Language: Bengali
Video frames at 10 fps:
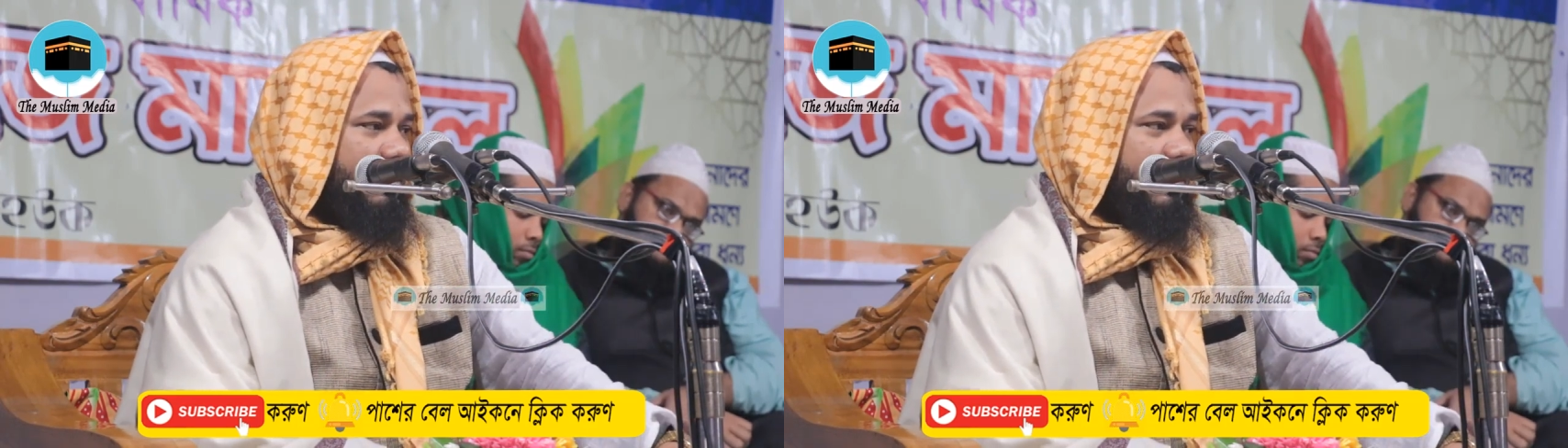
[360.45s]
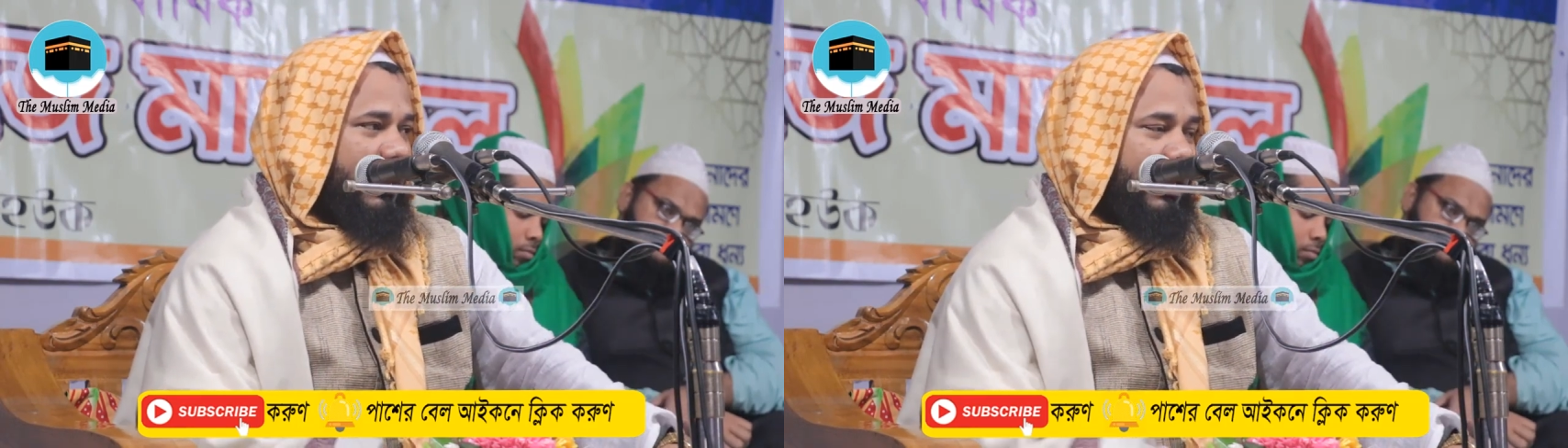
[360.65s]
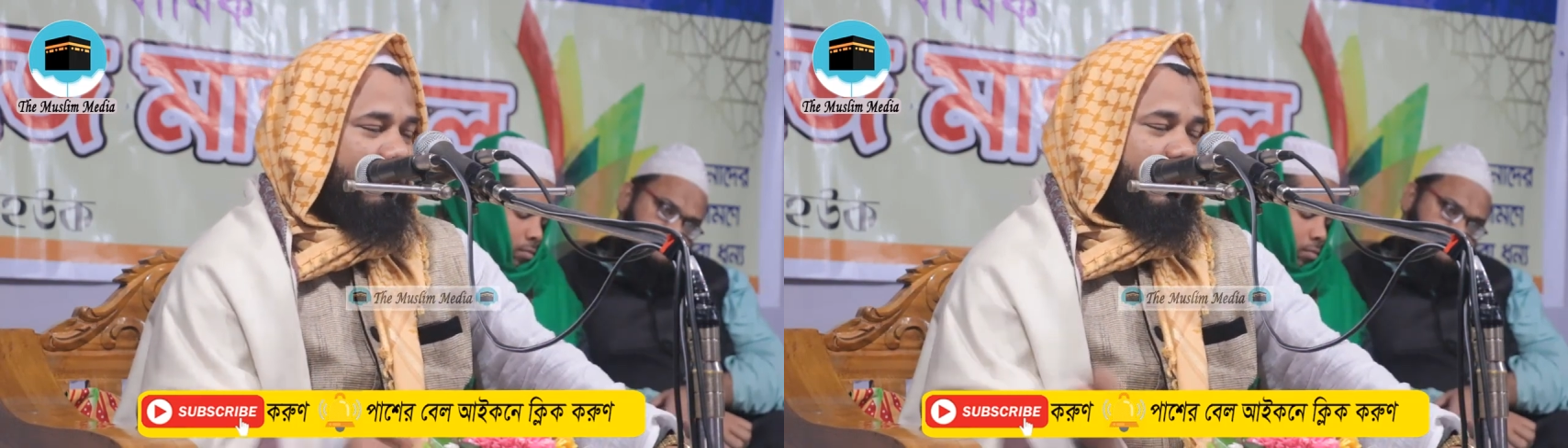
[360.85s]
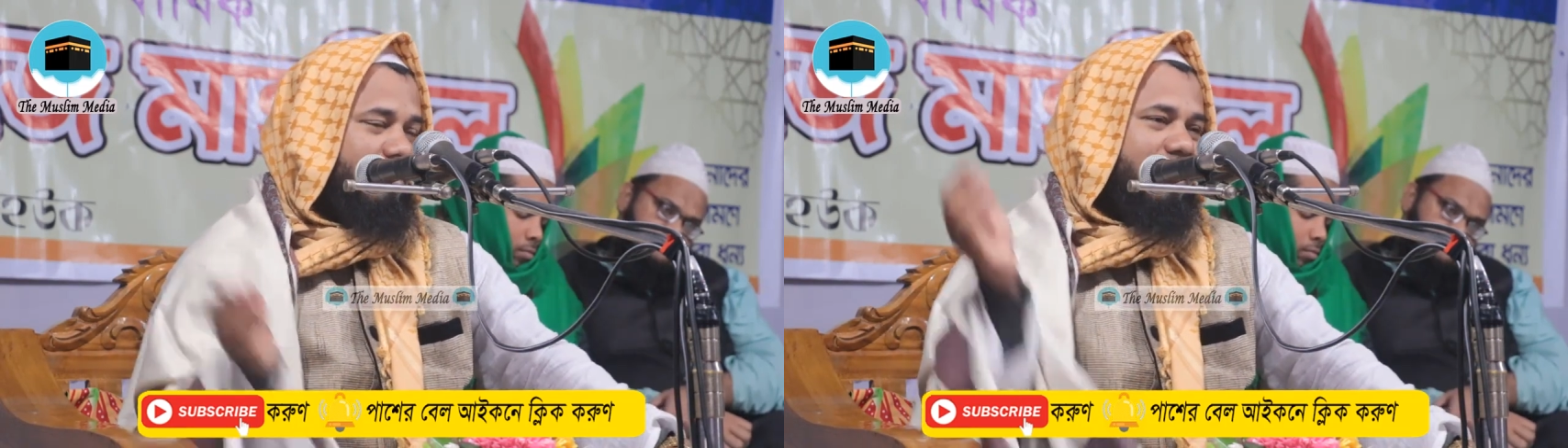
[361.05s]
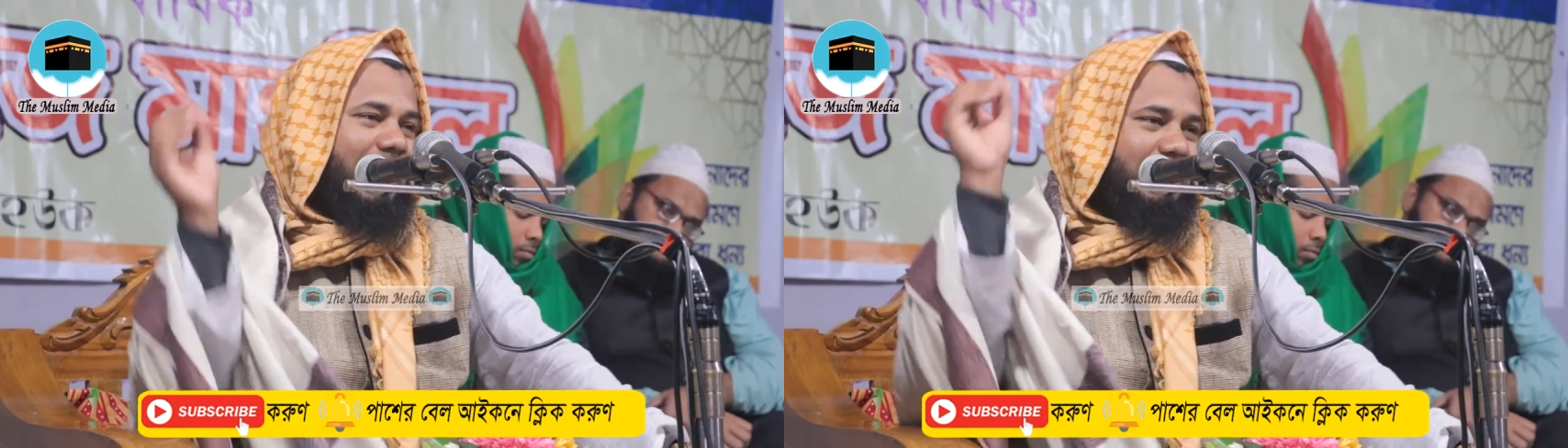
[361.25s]
ছেলে
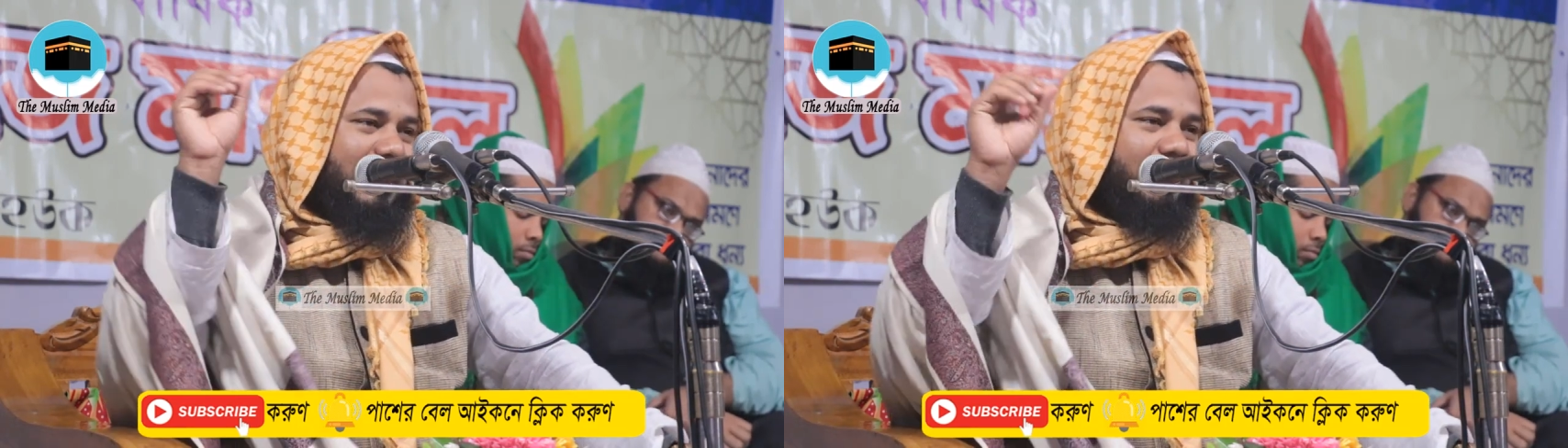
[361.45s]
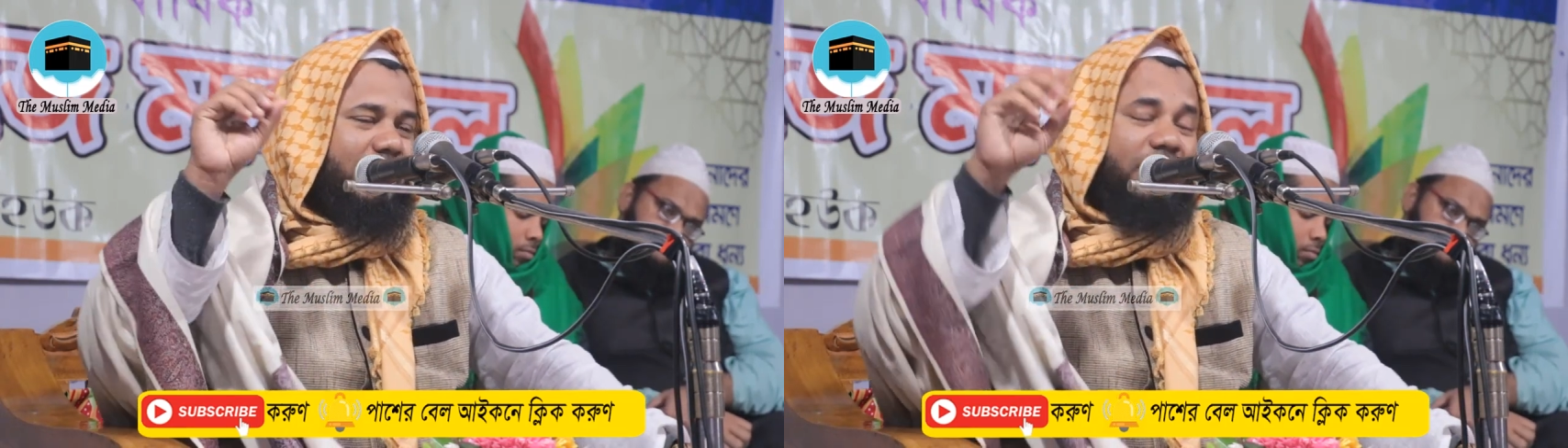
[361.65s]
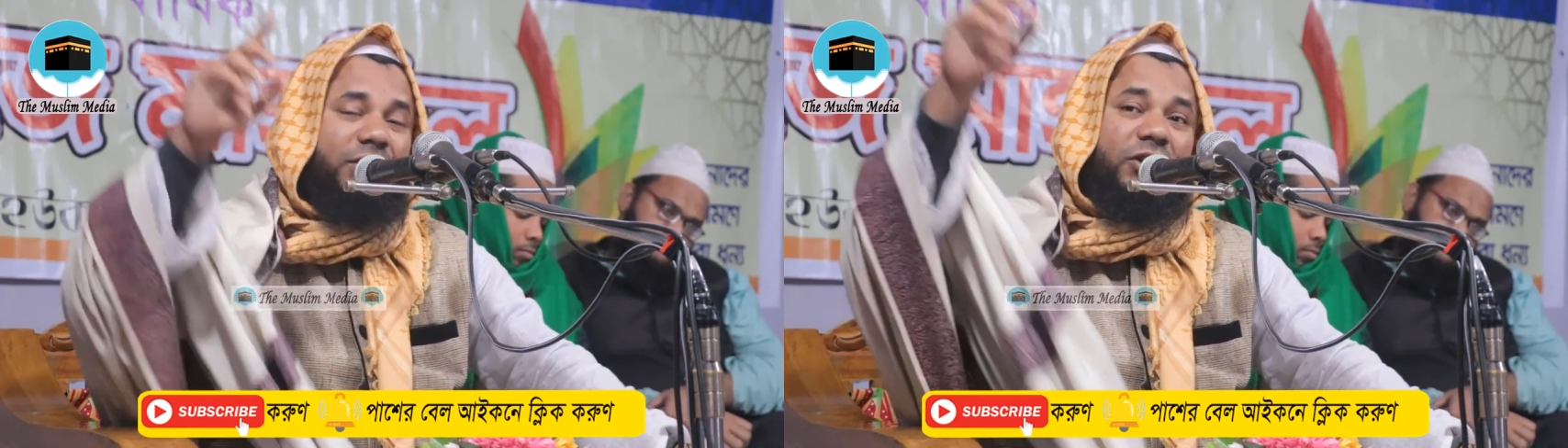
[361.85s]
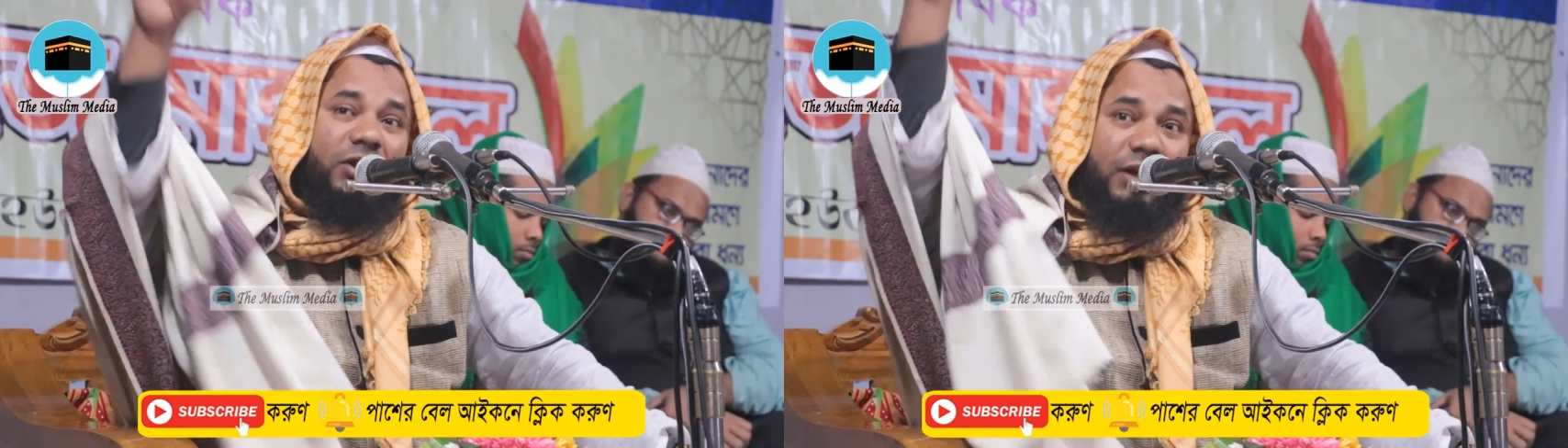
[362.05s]
হইলেও যে আজান দেয় তিন